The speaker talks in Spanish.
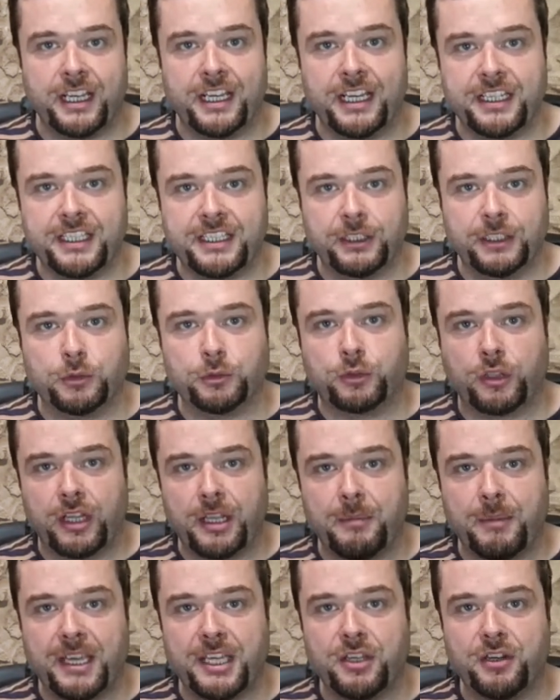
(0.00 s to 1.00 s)
el Instituto de
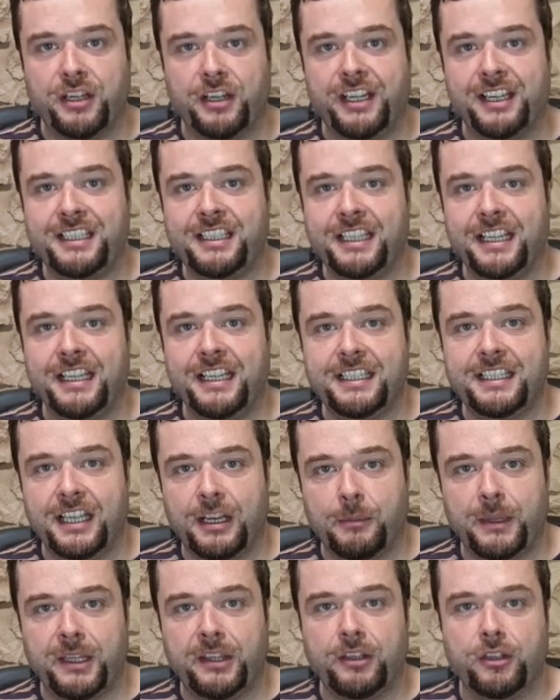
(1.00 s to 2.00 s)
Mayores y
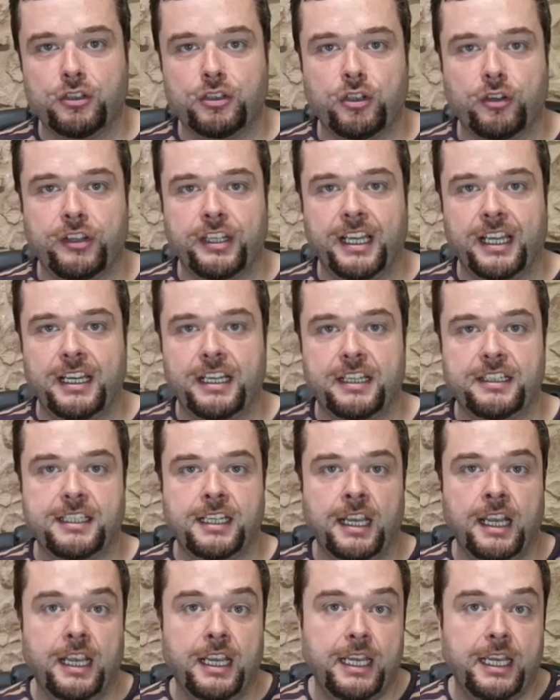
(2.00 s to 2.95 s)
Servicios Sociales,